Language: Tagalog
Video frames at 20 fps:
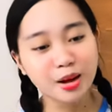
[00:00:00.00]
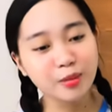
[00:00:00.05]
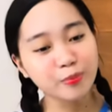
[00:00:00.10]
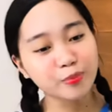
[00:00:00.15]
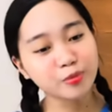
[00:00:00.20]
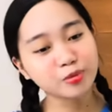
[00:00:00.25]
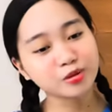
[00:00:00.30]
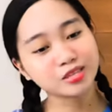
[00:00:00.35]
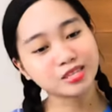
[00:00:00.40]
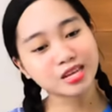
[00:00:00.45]
lang
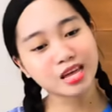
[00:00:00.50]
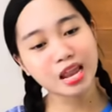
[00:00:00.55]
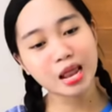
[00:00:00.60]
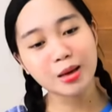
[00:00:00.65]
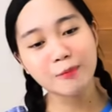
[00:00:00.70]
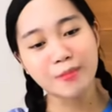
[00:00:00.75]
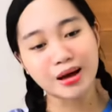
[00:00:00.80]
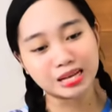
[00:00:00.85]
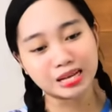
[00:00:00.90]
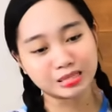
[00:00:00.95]
po sa
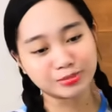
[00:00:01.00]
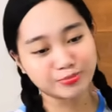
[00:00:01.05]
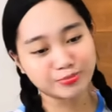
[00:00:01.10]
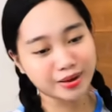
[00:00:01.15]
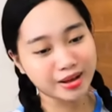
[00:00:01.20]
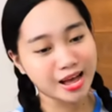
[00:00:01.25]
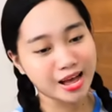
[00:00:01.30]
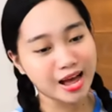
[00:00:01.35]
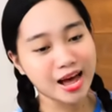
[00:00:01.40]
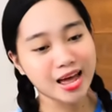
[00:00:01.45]
labas,
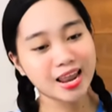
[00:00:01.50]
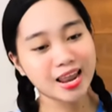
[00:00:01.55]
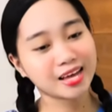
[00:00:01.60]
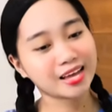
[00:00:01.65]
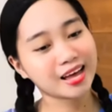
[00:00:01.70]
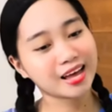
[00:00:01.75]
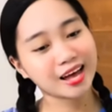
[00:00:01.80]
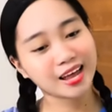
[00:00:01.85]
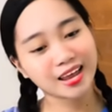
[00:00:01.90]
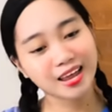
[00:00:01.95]

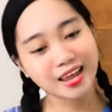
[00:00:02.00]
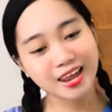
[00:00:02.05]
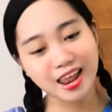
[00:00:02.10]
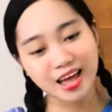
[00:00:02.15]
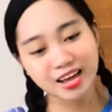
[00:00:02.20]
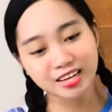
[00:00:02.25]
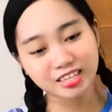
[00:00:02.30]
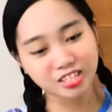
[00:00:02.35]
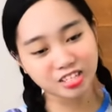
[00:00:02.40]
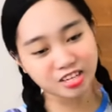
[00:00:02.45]
pagala-gala
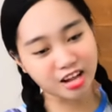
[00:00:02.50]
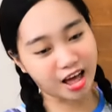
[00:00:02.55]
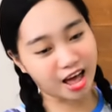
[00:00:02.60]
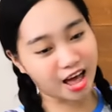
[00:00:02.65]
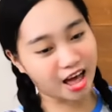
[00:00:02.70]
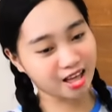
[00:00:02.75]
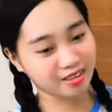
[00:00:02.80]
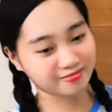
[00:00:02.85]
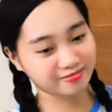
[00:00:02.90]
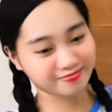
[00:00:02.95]
lang
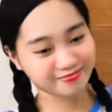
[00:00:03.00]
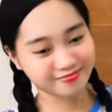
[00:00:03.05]
siya.